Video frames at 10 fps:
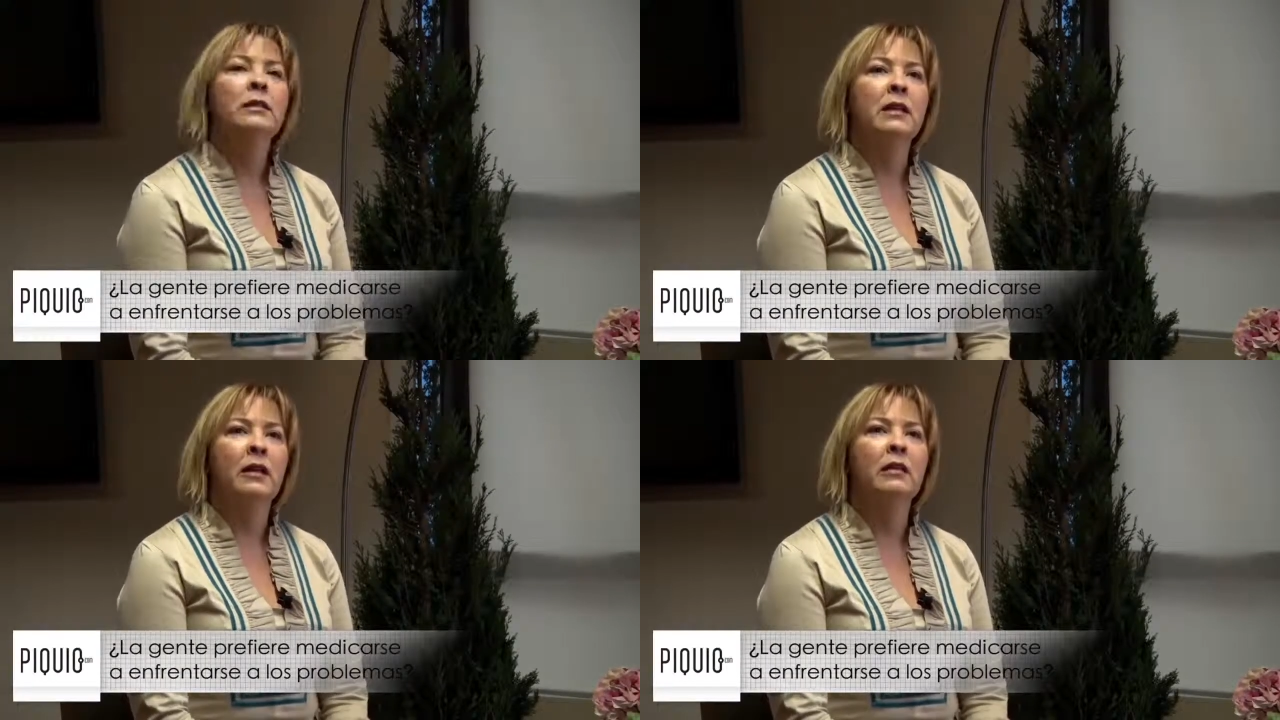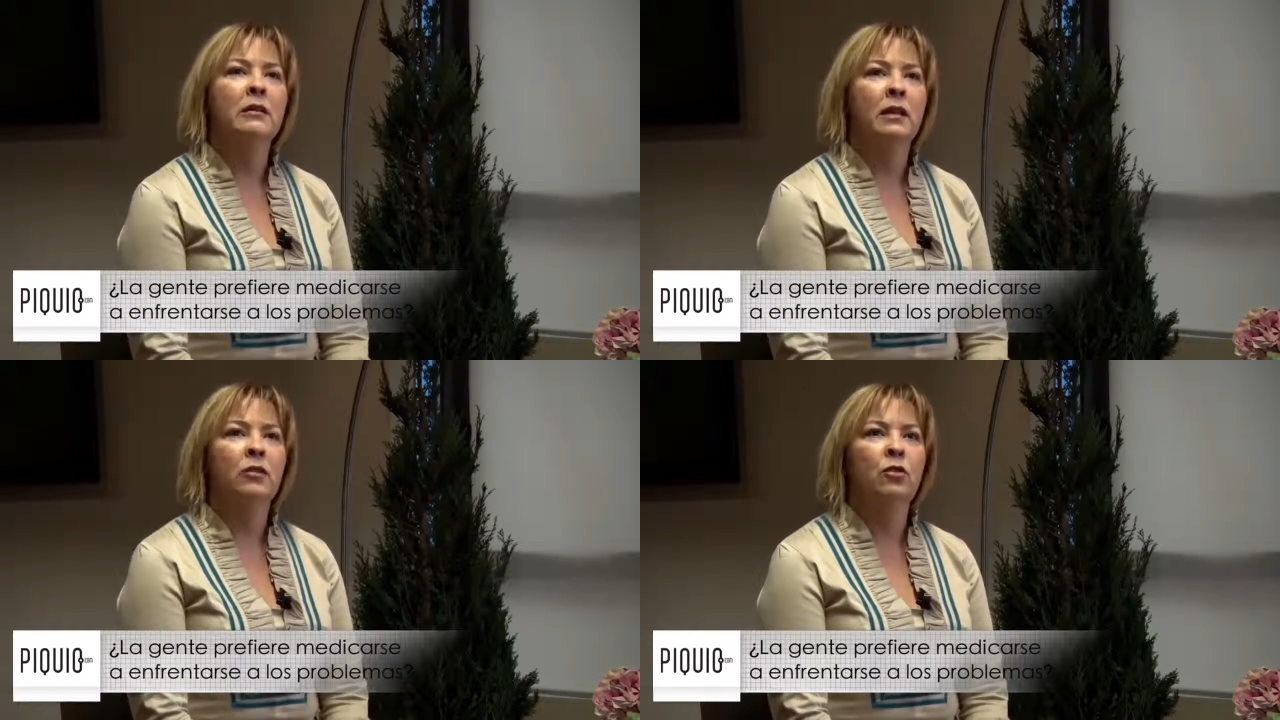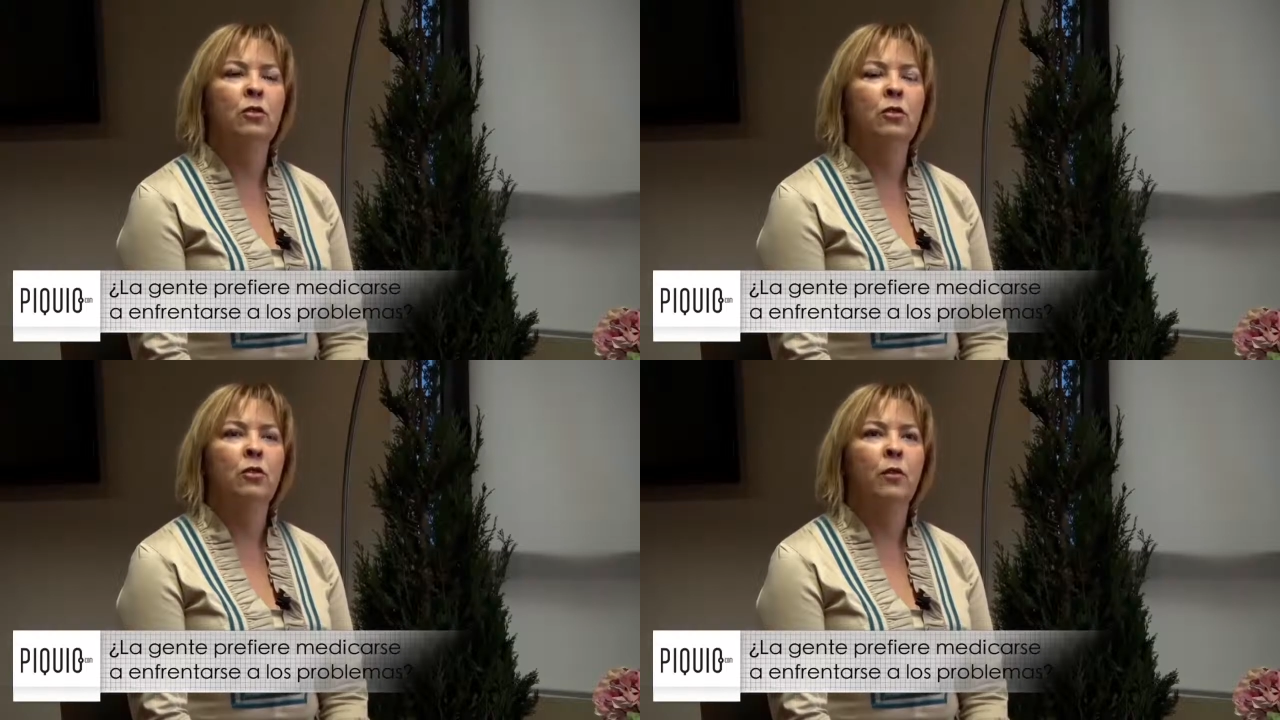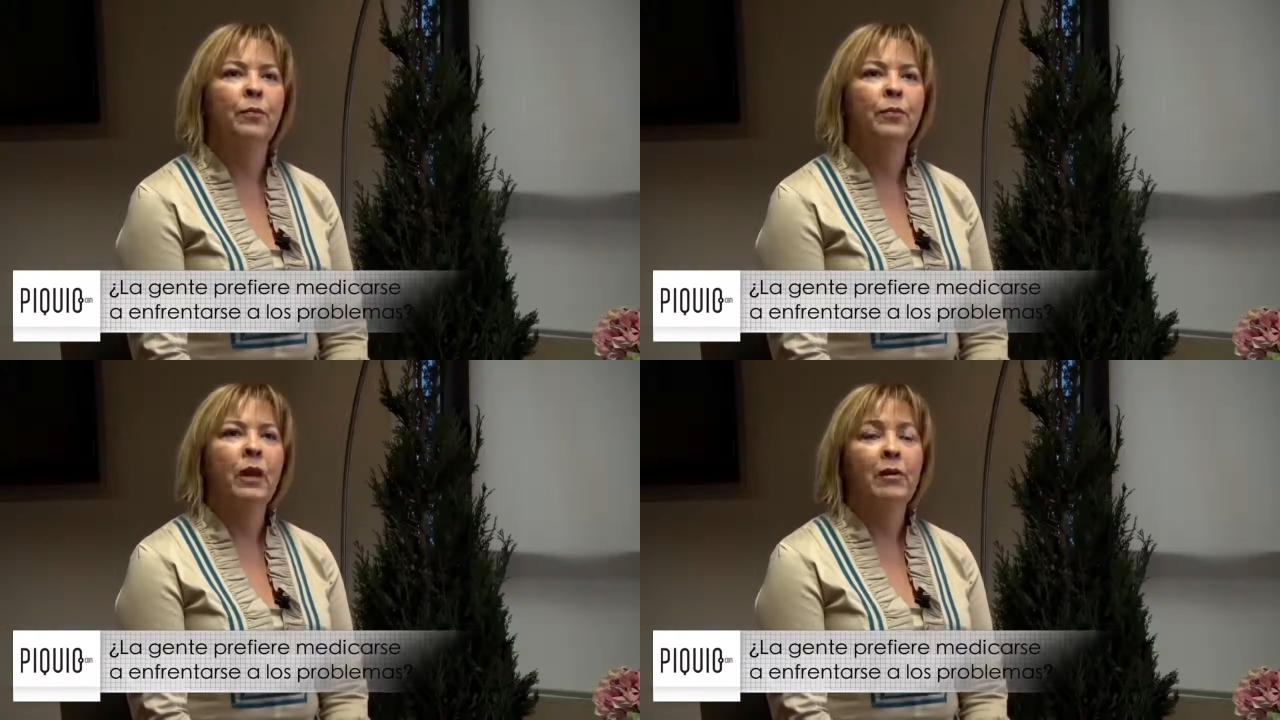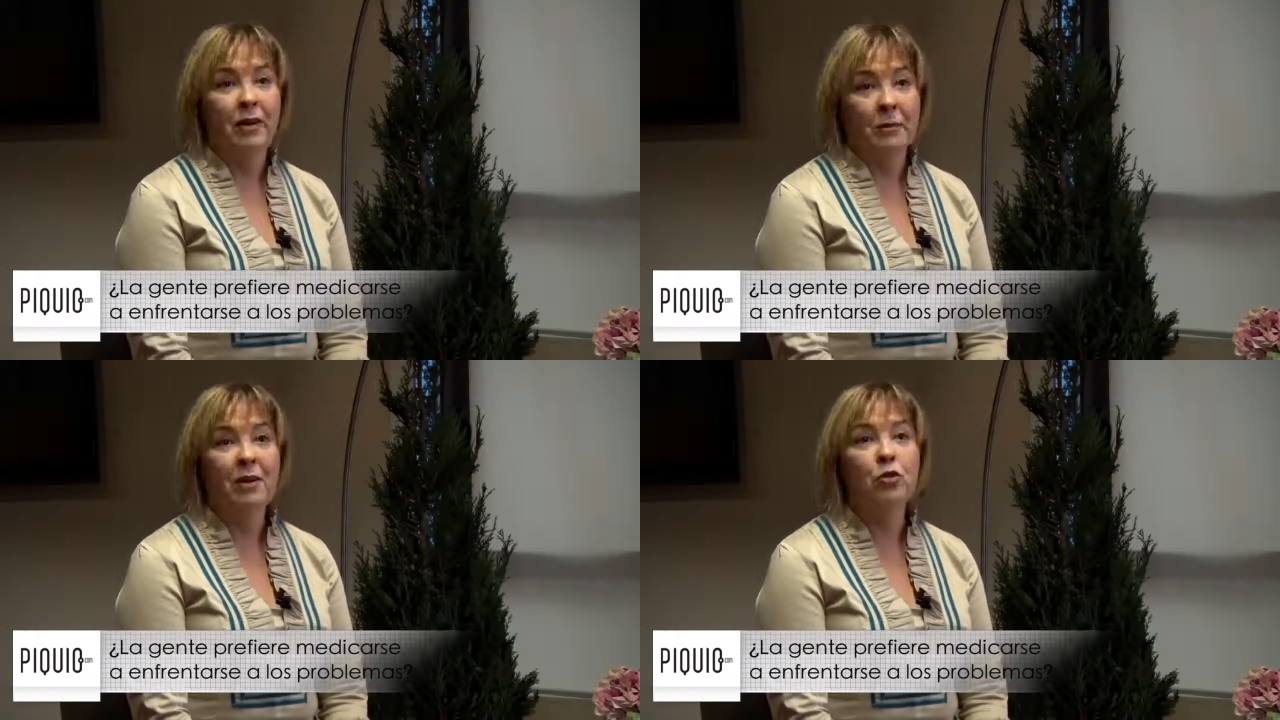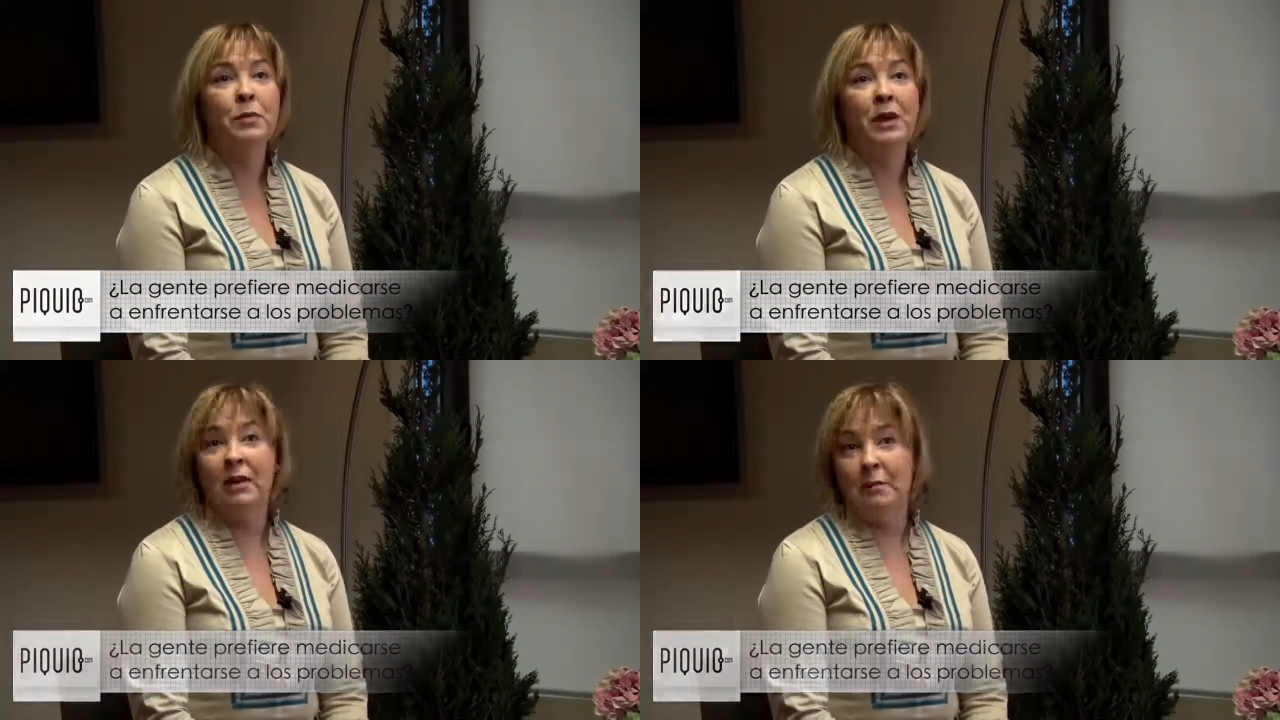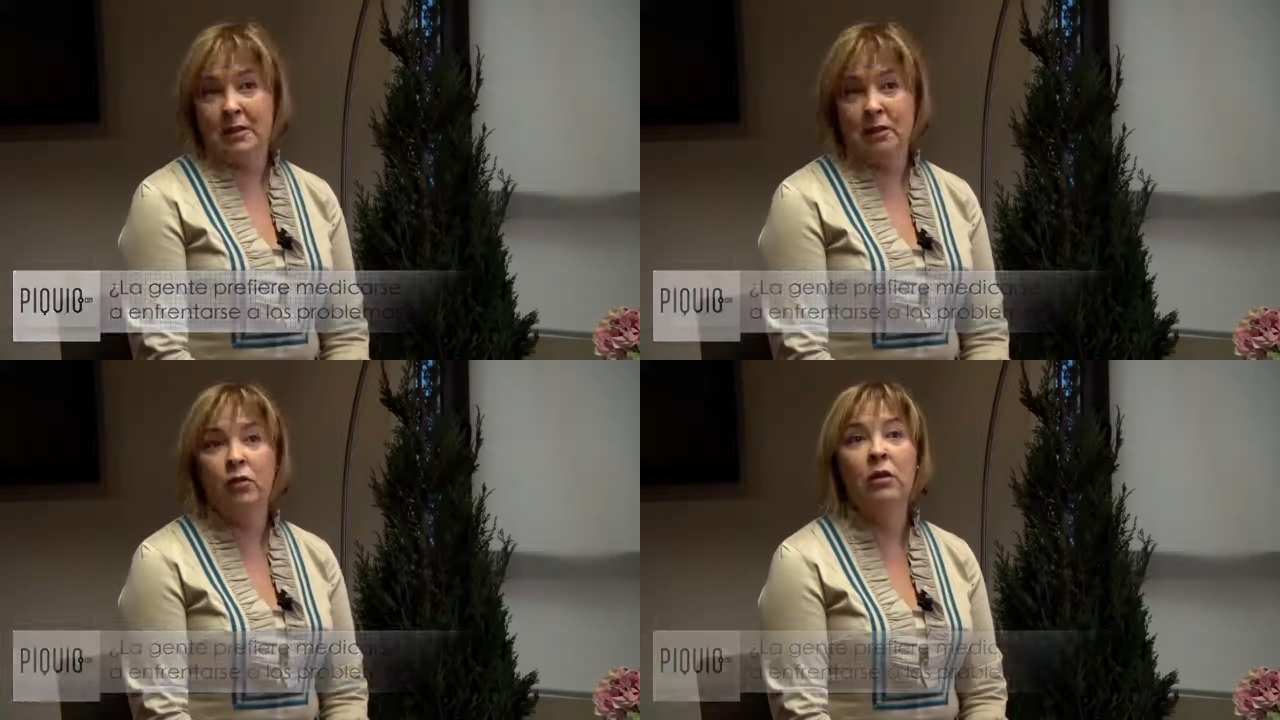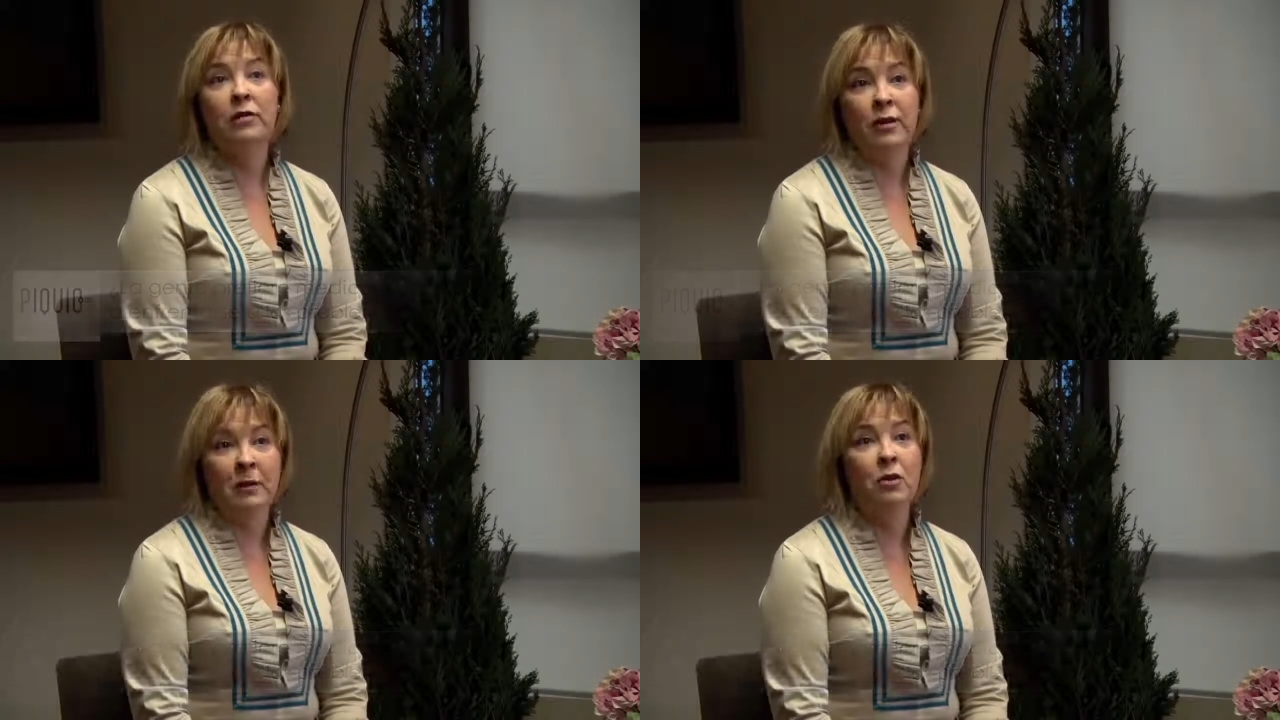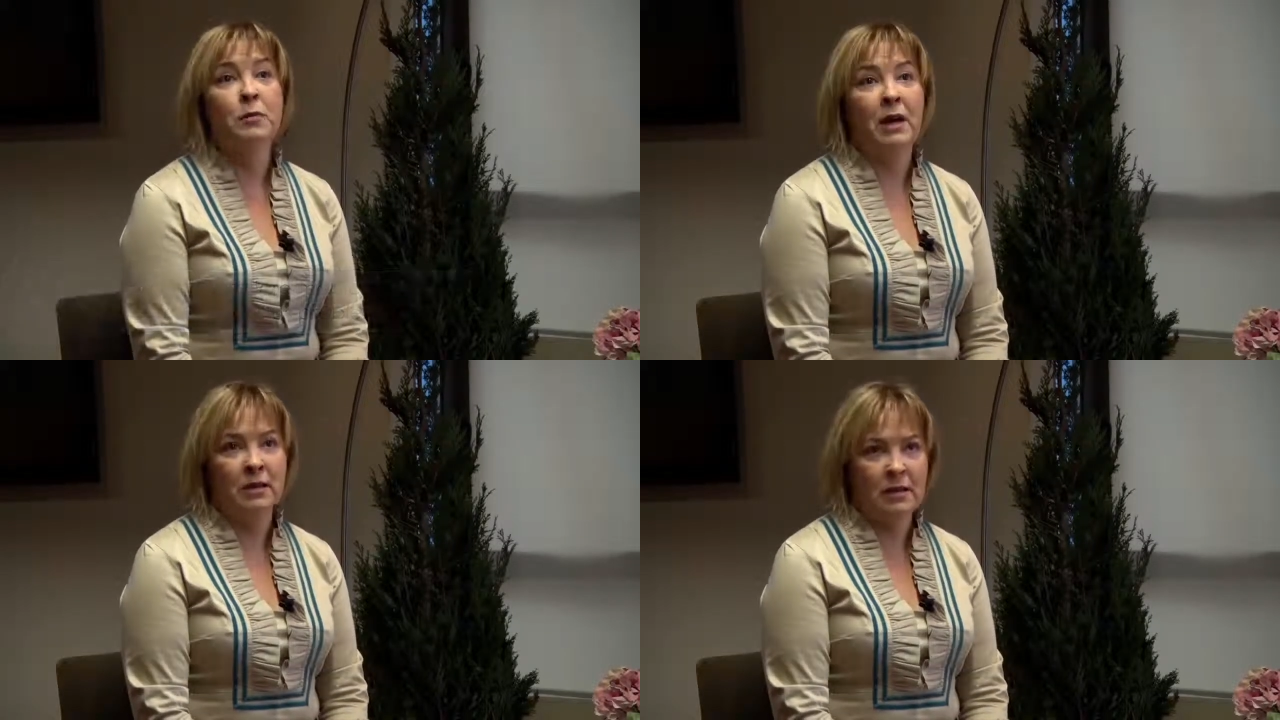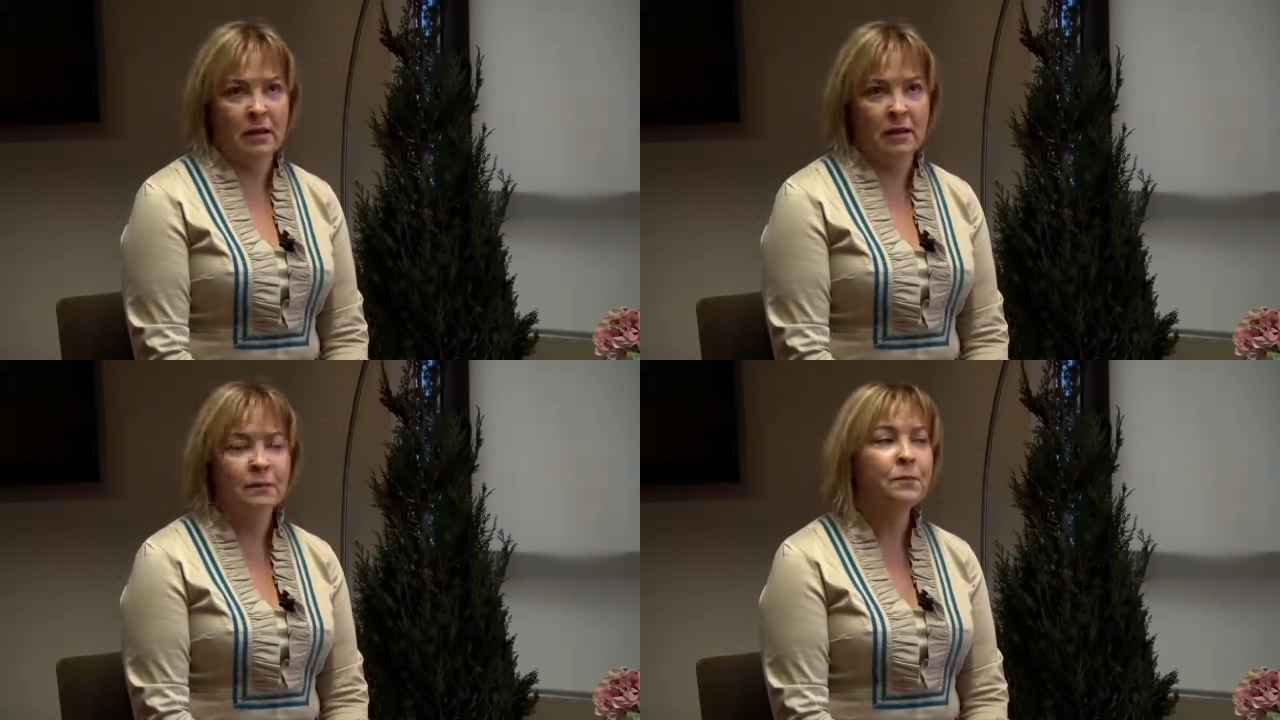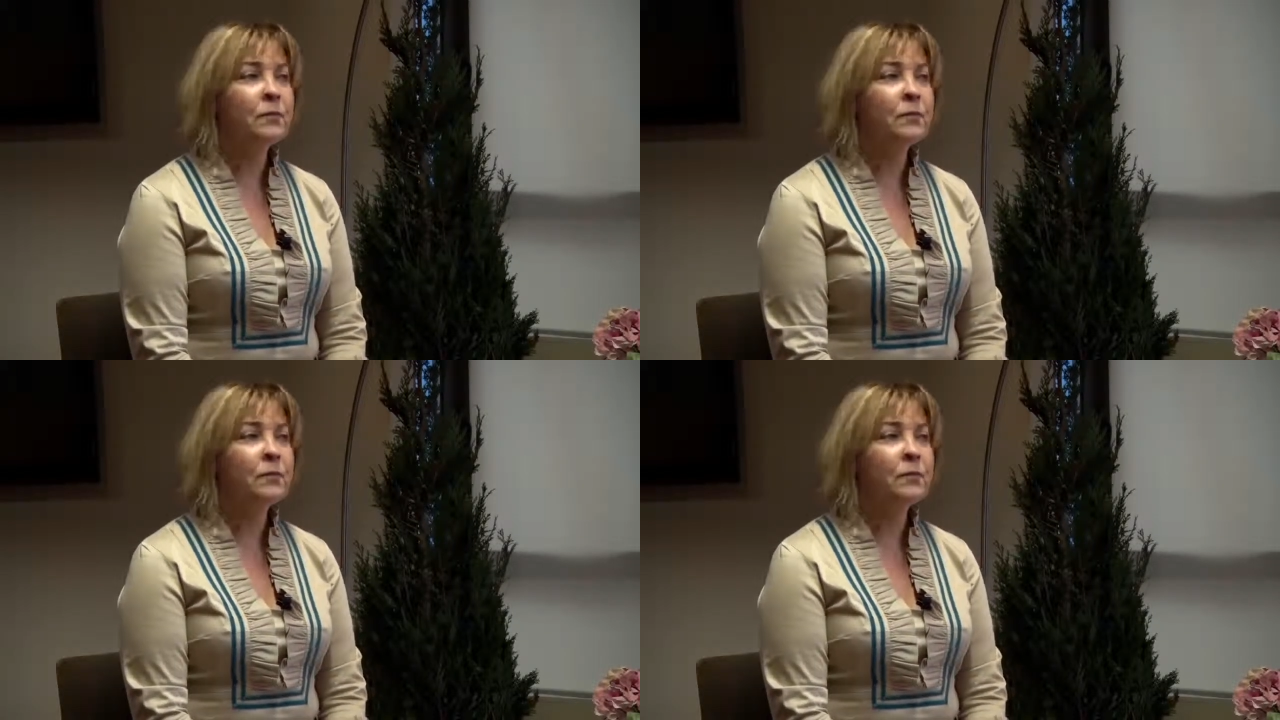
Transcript: están recetando fármacos para la depresión y fármacos para la ansiedad.